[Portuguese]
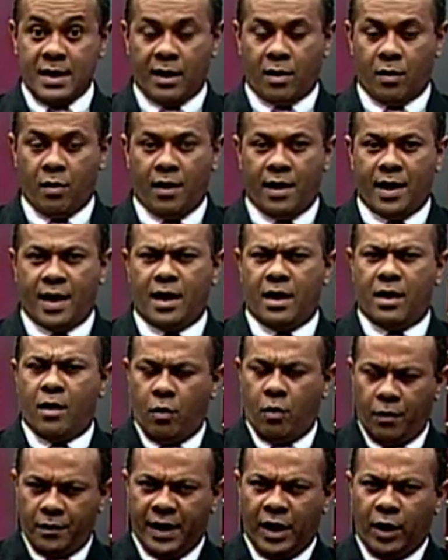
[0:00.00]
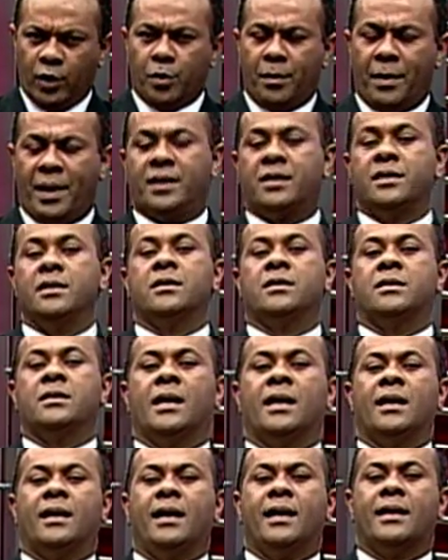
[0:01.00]
E agora, Ronaldo Martins
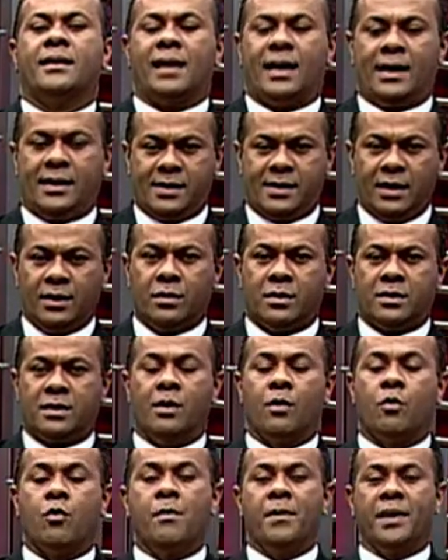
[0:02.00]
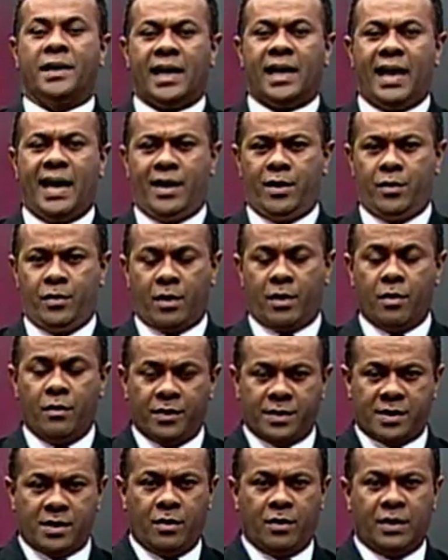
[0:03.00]
chega trazendo o seu comentário. É
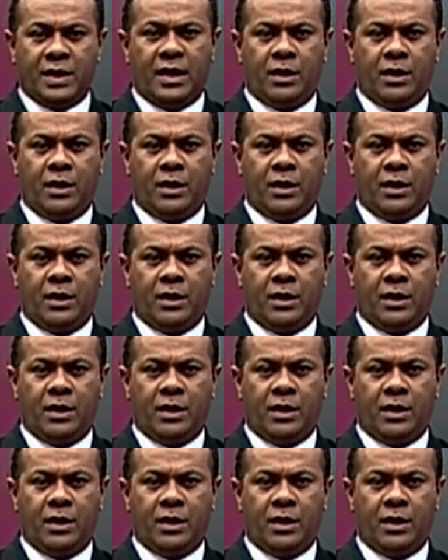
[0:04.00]
com você,